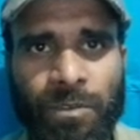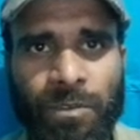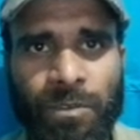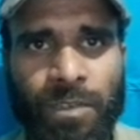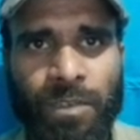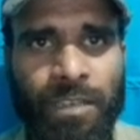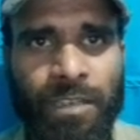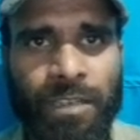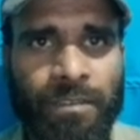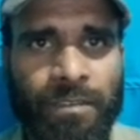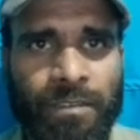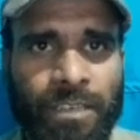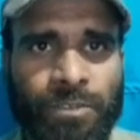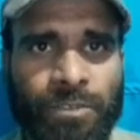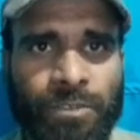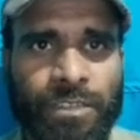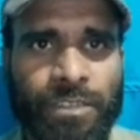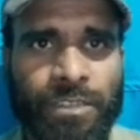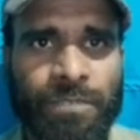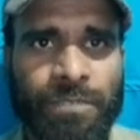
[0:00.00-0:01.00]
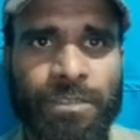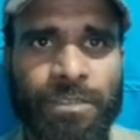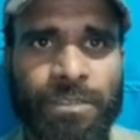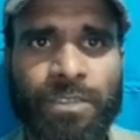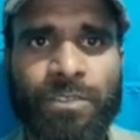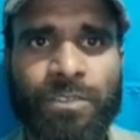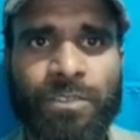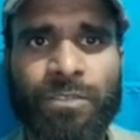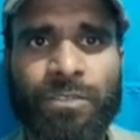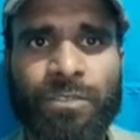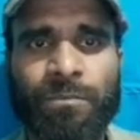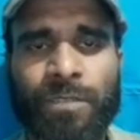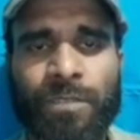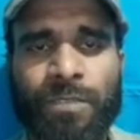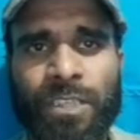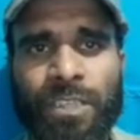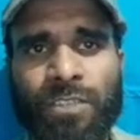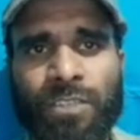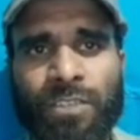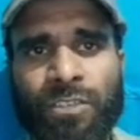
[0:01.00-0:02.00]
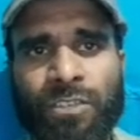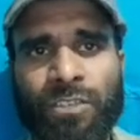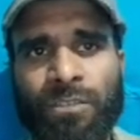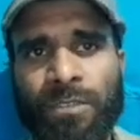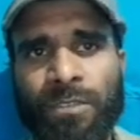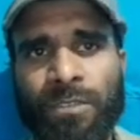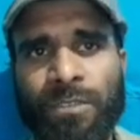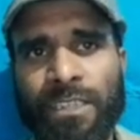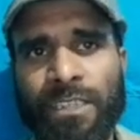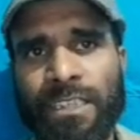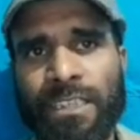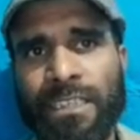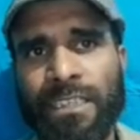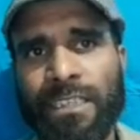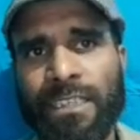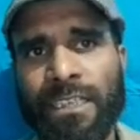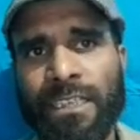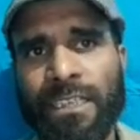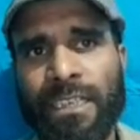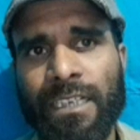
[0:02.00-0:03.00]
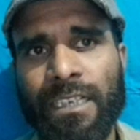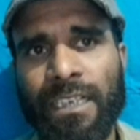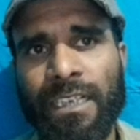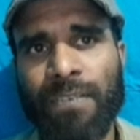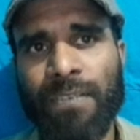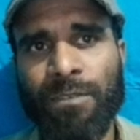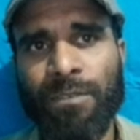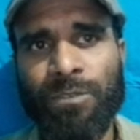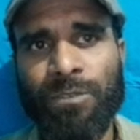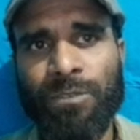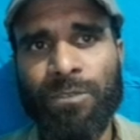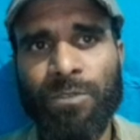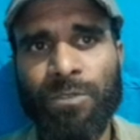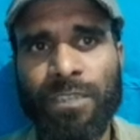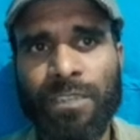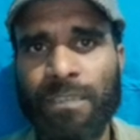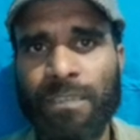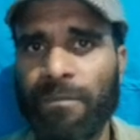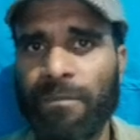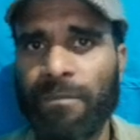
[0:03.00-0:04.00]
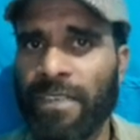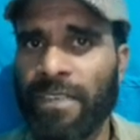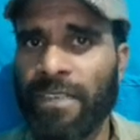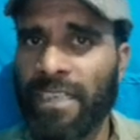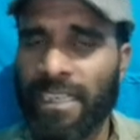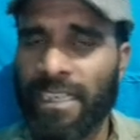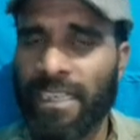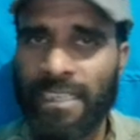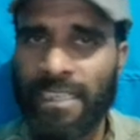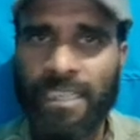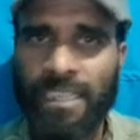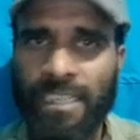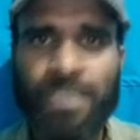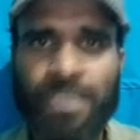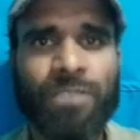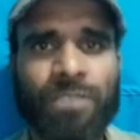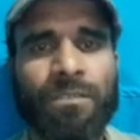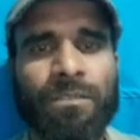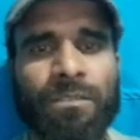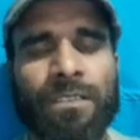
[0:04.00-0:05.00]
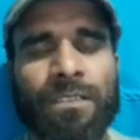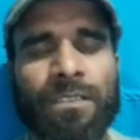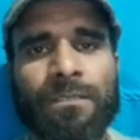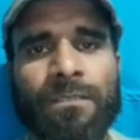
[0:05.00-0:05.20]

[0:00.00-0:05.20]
ও লেভেলে ছয়টি বিষয়ের মধ্যে ন্যূনতম তিনটিতে এ এবং দুটিতে বি গ্রেড থাকতে হবে